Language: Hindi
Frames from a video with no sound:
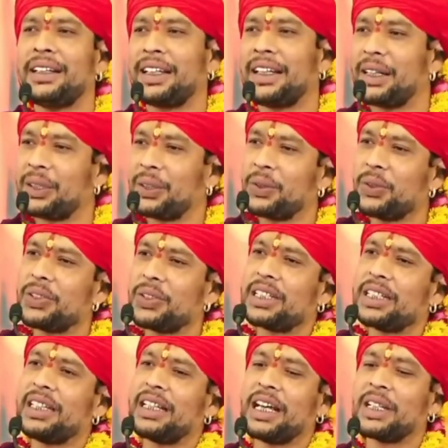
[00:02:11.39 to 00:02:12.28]
तनक
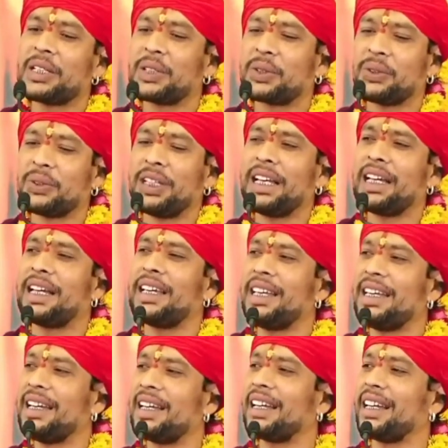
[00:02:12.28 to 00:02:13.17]
तुलसीदास को
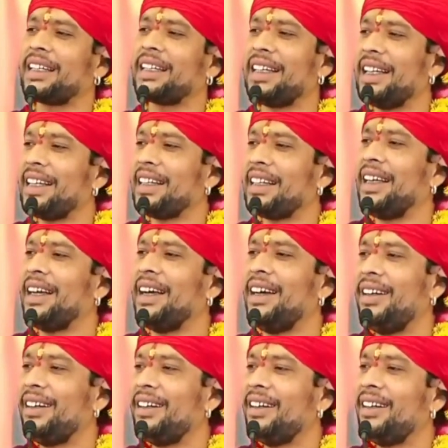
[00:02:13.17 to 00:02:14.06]
देख लिए कितने थे
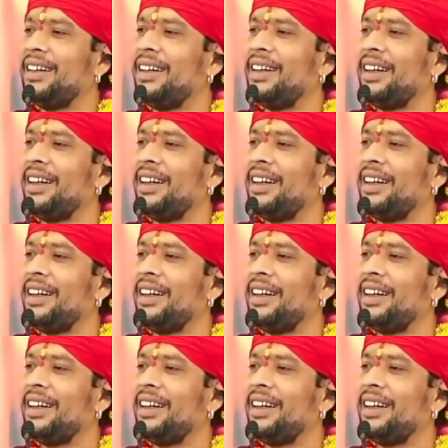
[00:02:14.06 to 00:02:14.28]
यहाँ